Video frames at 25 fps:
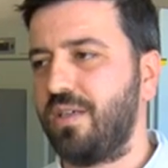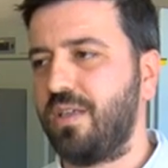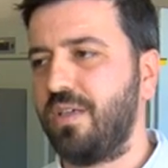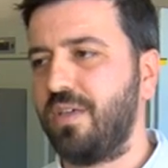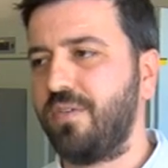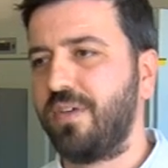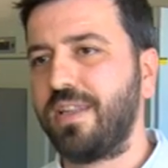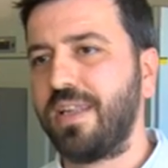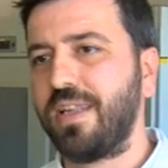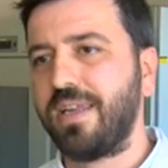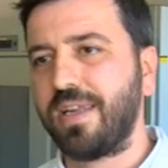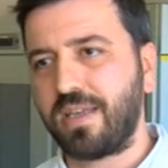
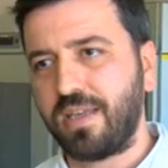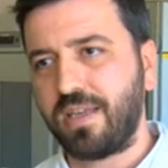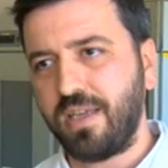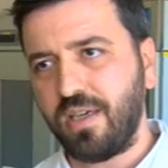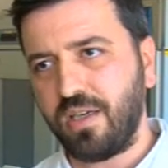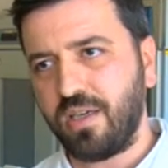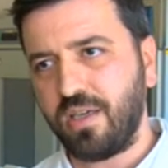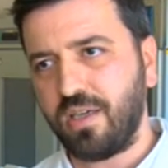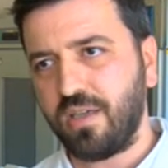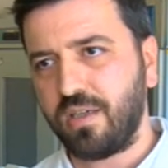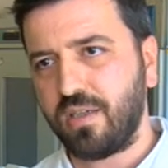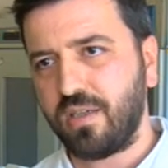
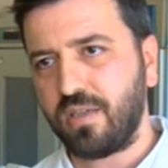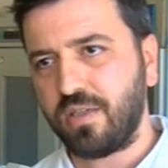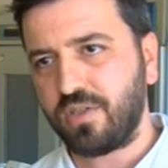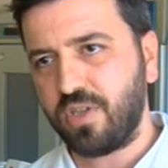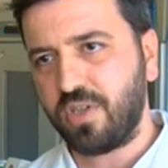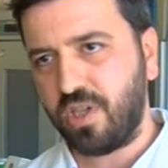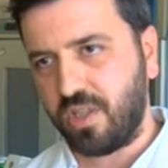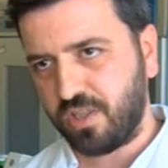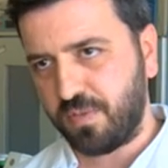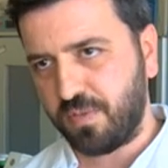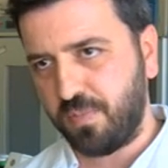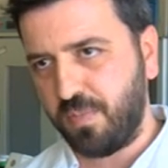ivedilikle
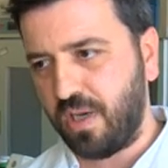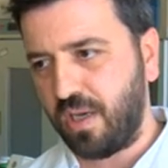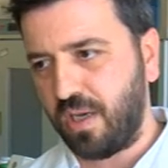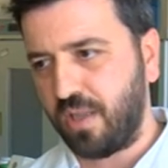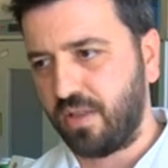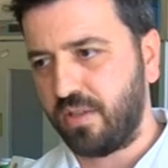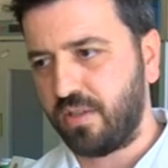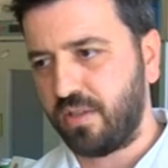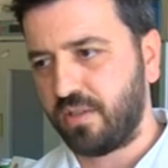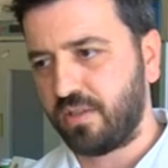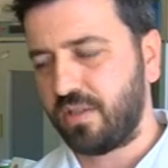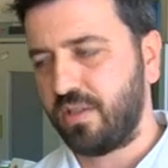çalışmaya
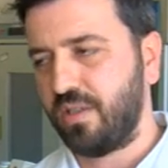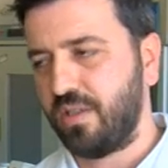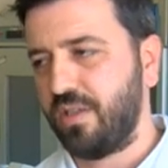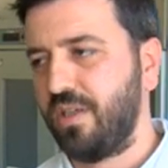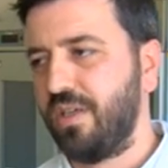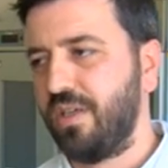alınır.